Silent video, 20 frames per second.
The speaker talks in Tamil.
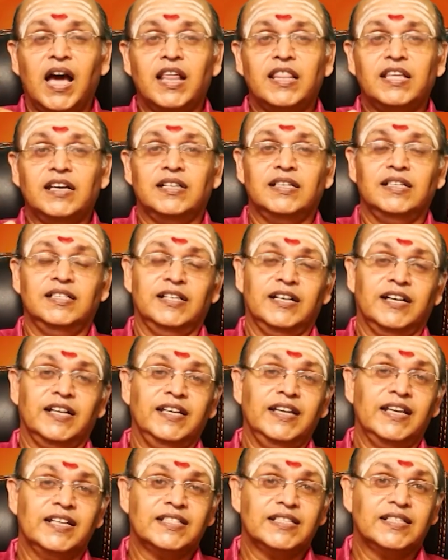அதுக்கு
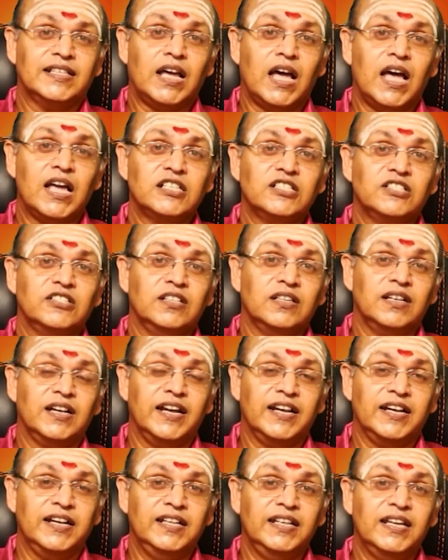நிறைய
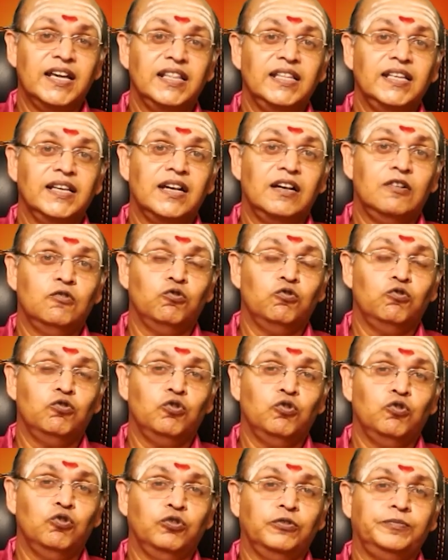சாஸ்திர நியதிகள்
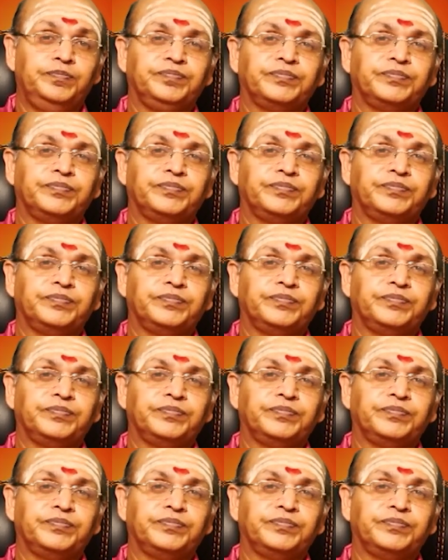உண்டு